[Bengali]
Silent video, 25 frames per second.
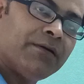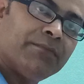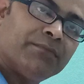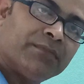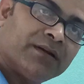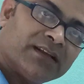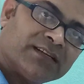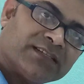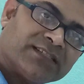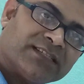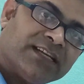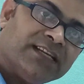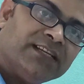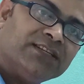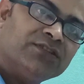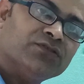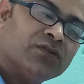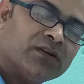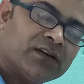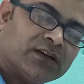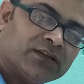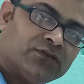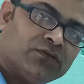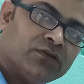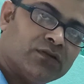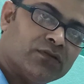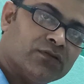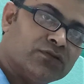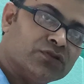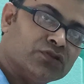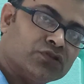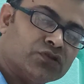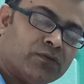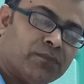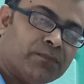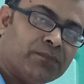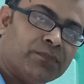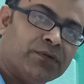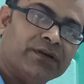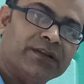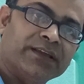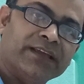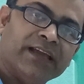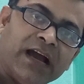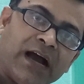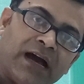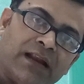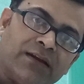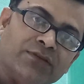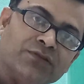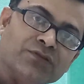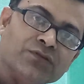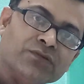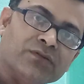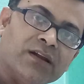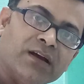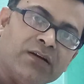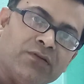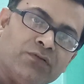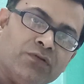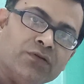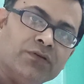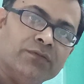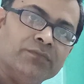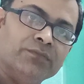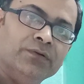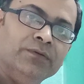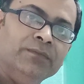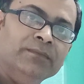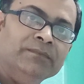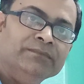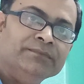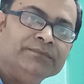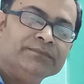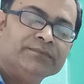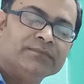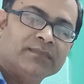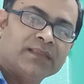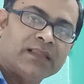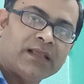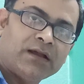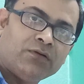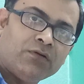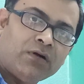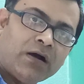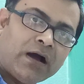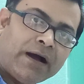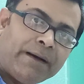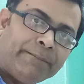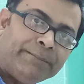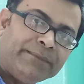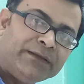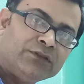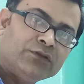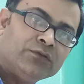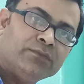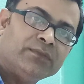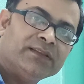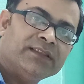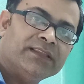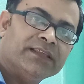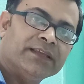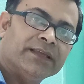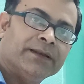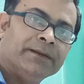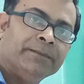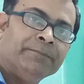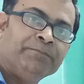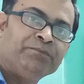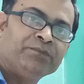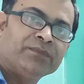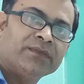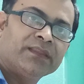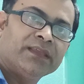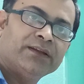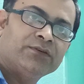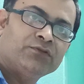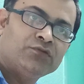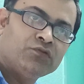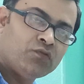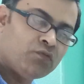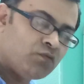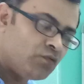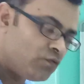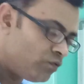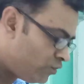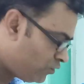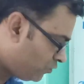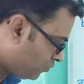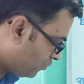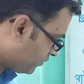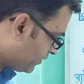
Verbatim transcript: আমরা সেই ছটা ধরন সম্পর্কে আলোচনা করব দেখো আমি তোমাদের একটু অন্য